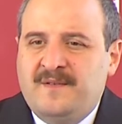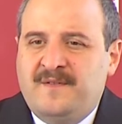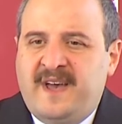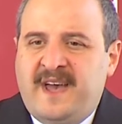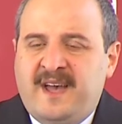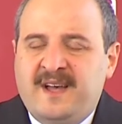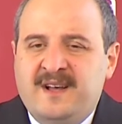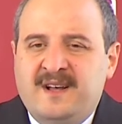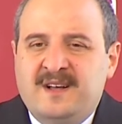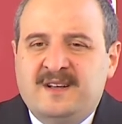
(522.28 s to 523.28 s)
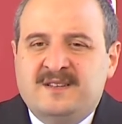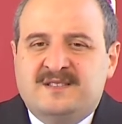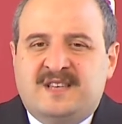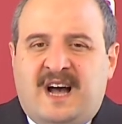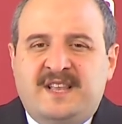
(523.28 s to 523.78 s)
Ve
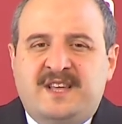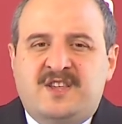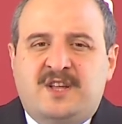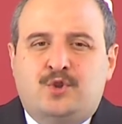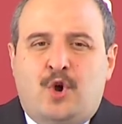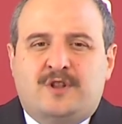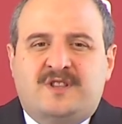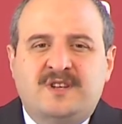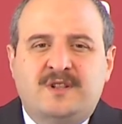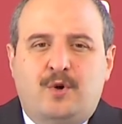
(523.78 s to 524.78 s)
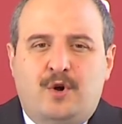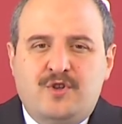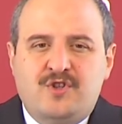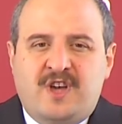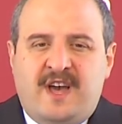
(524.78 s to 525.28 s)
sadece 4 yıl
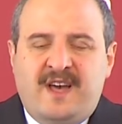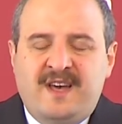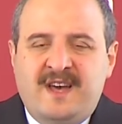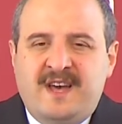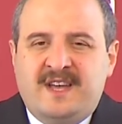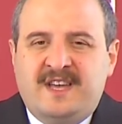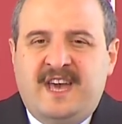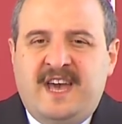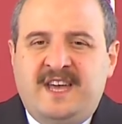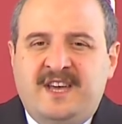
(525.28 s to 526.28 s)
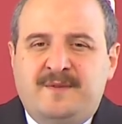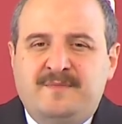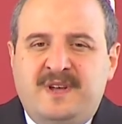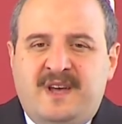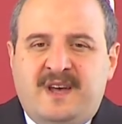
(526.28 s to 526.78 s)
önce
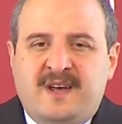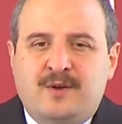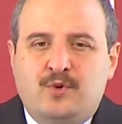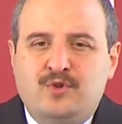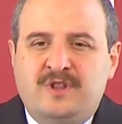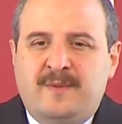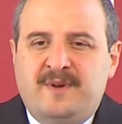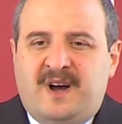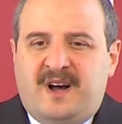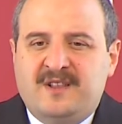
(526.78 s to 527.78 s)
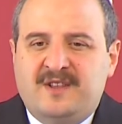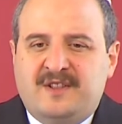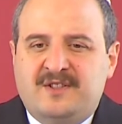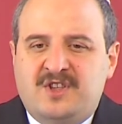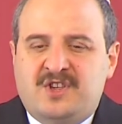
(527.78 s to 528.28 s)
G20 gündemine
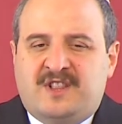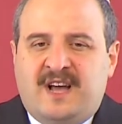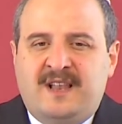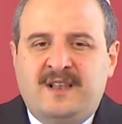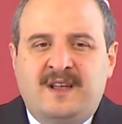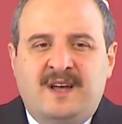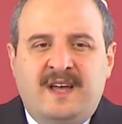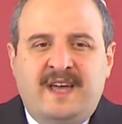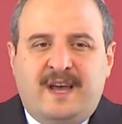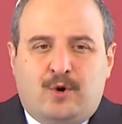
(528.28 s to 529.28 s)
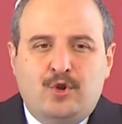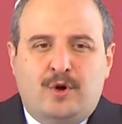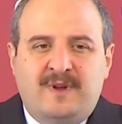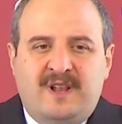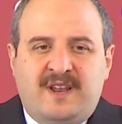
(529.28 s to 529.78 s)
alınan dijital
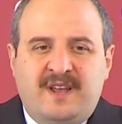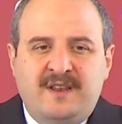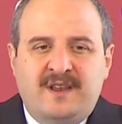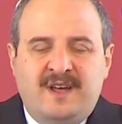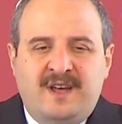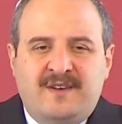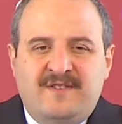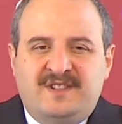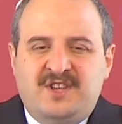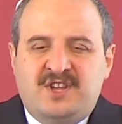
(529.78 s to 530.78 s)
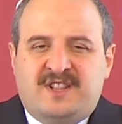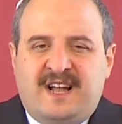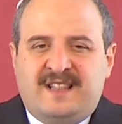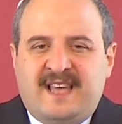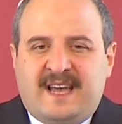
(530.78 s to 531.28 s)
ekonomilerin ve
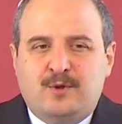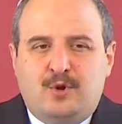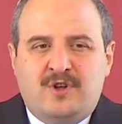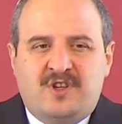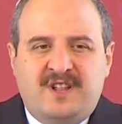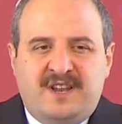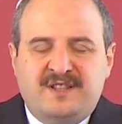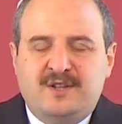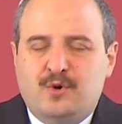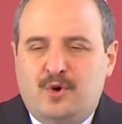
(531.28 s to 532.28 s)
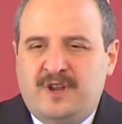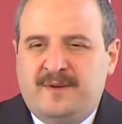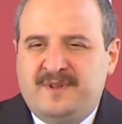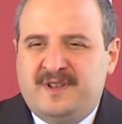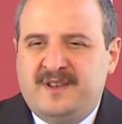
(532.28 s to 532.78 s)
dijital teknolojilerinin
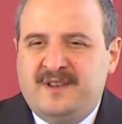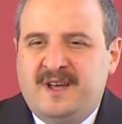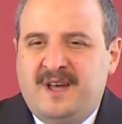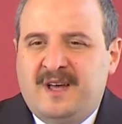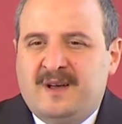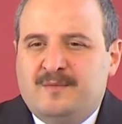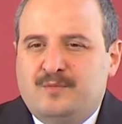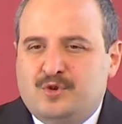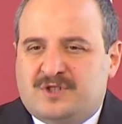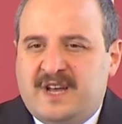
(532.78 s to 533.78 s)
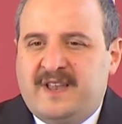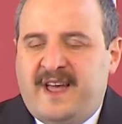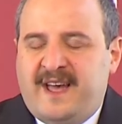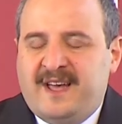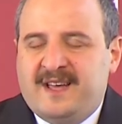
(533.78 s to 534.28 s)
öneminin bu
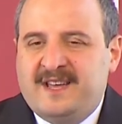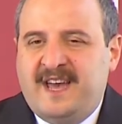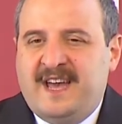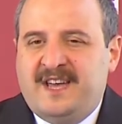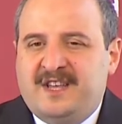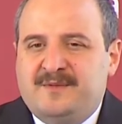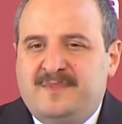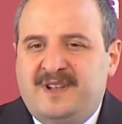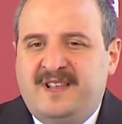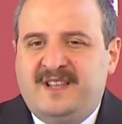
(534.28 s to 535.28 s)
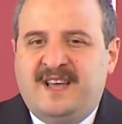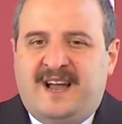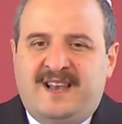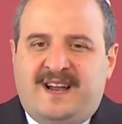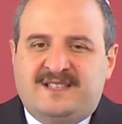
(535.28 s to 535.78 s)
sene G20
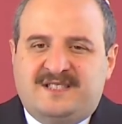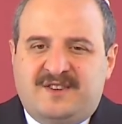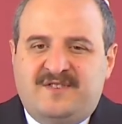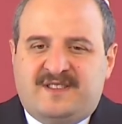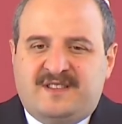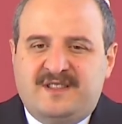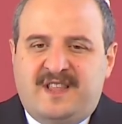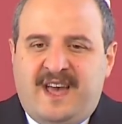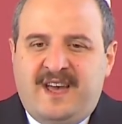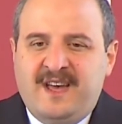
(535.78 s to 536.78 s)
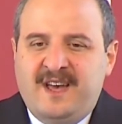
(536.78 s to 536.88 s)
Liderler Zirvesi'nde